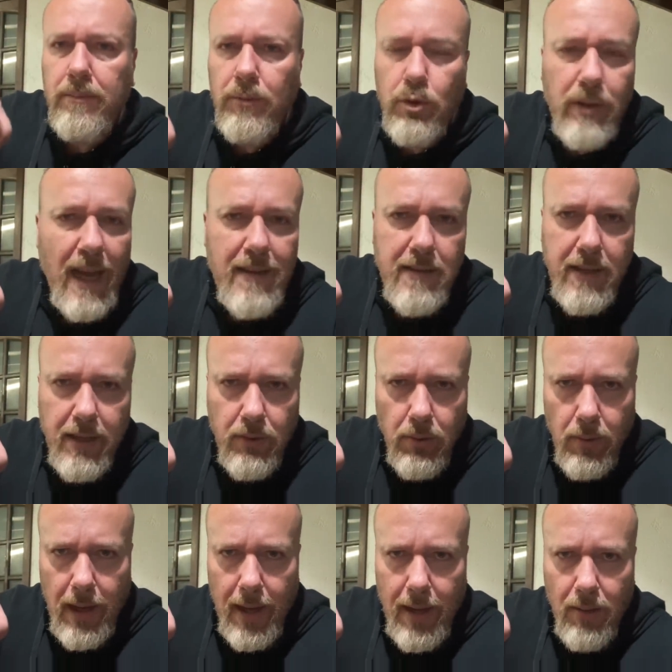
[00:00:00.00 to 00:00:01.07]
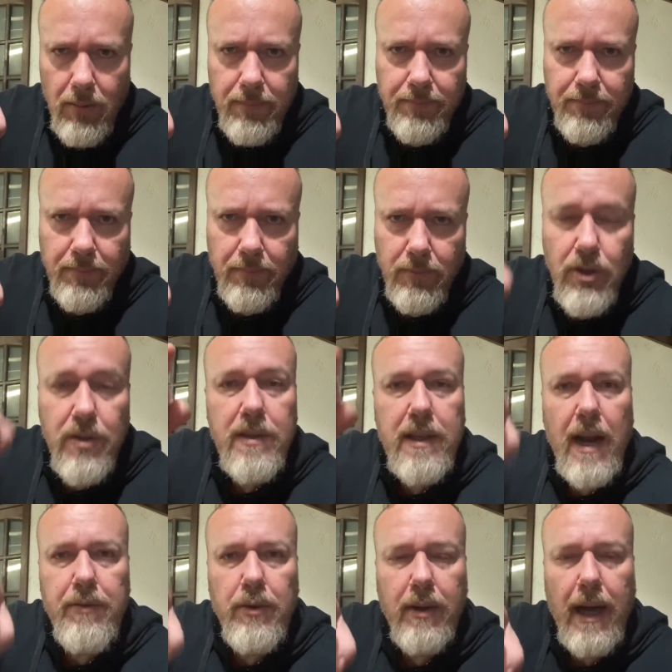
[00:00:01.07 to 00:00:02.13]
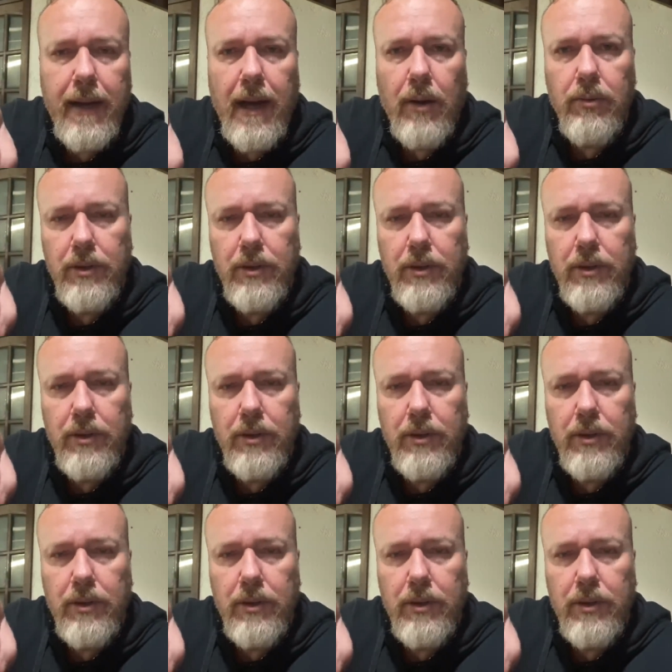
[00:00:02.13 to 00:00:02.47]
Tu tá inscrito no canal? Te inscreve no canal.